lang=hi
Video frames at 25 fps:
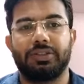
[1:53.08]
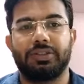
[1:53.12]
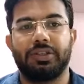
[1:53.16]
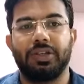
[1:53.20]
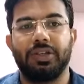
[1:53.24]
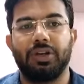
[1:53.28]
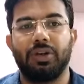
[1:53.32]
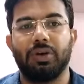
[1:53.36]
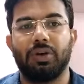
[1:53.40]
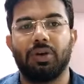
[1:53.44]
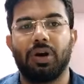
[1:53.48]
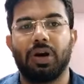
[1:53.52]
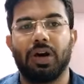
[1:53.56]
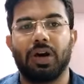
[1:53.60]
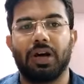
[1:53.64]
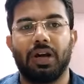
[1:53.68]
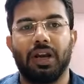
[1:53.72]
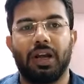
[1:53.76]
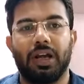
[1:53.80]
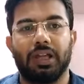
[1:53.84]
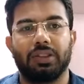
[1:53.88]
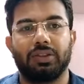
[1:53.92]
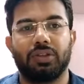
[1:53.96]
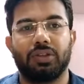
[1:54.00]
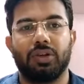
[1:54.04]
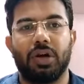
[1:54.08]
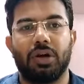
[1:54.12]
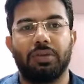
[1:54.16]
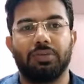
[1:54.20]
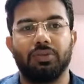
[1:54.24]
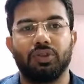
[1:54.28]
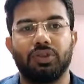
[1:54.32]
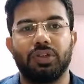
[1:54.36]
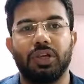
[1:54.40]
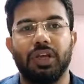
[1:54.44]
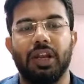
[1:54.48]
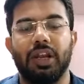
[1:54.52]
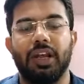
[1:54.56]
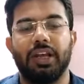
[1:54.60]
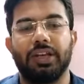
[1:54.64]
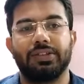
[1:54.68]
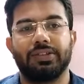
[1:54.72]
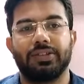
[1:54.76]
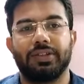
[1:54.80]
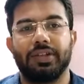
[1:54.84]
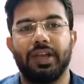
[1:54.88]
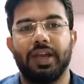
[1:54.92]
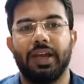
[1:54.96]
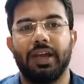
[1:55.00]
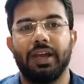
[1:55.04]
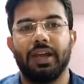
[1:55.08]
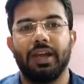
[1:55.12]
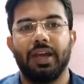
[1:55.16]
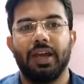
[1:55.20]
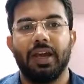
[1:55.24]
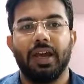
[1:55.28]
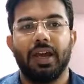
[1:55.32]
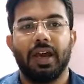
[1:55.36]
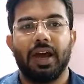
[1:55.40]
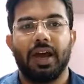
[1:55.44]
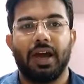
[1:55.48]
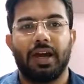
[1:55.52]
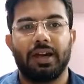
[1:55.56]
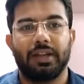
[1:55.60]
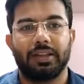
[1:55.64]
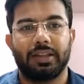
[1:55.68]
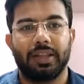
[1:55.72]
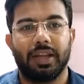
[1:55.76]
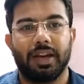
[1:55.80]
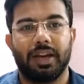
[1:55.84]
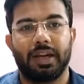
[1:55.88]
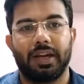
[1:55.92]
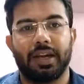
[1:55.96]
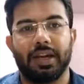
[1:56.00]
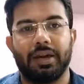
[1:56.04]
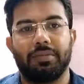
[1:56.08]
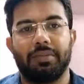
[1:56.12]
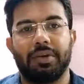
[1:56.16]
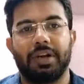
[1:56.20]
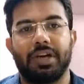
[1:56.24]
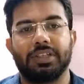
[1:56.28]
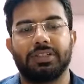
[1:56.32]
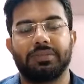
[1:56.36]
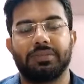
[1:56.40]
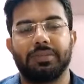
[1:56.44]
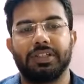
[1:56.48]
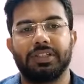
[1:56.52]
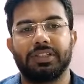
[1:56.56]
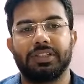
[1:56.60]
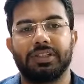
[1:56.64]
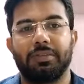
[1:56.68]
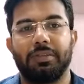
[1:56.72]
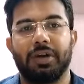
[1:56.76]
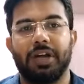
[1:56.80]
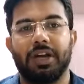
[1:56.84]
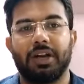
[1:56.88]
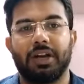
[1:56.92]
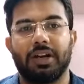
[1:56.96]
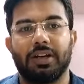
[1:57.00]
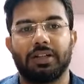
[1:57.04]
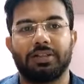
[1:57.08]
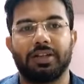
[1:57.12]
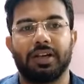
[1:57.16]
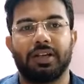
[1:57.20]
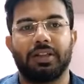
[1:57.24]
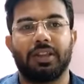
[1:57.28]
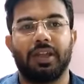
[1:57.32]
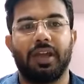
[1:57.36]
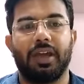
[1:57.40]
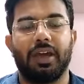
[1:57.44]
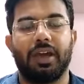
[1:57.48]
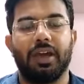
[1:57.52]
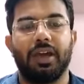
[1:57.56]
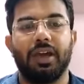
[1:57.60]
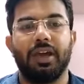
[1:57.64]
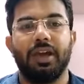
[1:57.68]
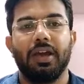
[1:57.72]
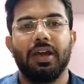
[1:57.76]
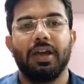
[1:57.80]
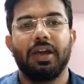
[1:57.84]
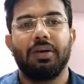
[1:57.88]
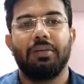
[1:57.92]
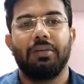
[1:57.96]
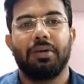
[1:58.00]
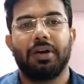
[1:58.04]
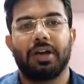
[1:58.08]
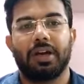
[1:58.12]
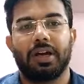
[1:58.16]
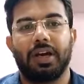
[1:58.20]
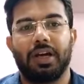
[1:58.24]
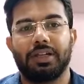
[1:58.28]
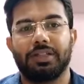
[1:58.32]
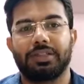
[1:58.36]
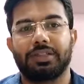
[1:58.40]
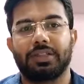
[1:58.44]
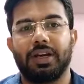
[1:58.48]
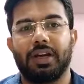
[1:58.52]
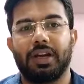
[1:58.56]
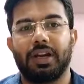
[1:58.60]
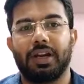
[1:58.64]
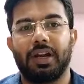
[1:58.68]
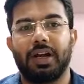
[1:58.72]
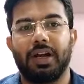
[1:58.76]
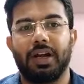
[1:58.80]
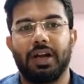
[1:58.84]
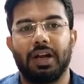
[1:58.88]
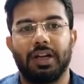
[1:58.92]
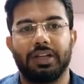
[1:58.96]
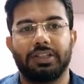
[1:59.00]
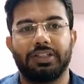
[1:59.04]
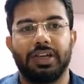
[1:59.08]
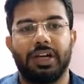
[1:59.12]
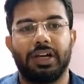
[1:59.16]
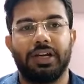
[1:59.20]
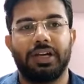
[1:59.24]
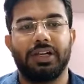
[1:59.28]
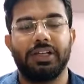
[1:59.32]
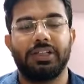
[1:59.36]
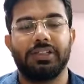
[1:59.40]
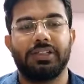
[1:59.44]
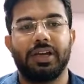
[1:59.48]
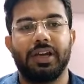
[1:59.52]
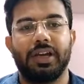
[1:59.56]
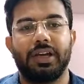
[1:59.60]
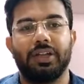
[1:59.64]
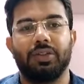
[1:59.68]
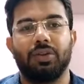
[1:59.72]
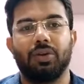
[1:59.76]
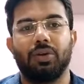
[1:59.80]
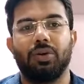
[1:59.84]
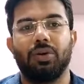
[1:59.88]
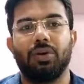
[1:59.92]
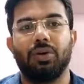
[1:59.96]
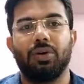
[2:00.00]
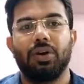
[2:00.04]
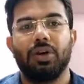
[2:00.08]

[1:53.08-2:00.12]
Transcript: तीनों अखलात का मुसील है इसलिए हर तरह के अमराज में इस्तेमाल कर सकते हैं और ख़ास कर अगर जॉन्डीज़ है तो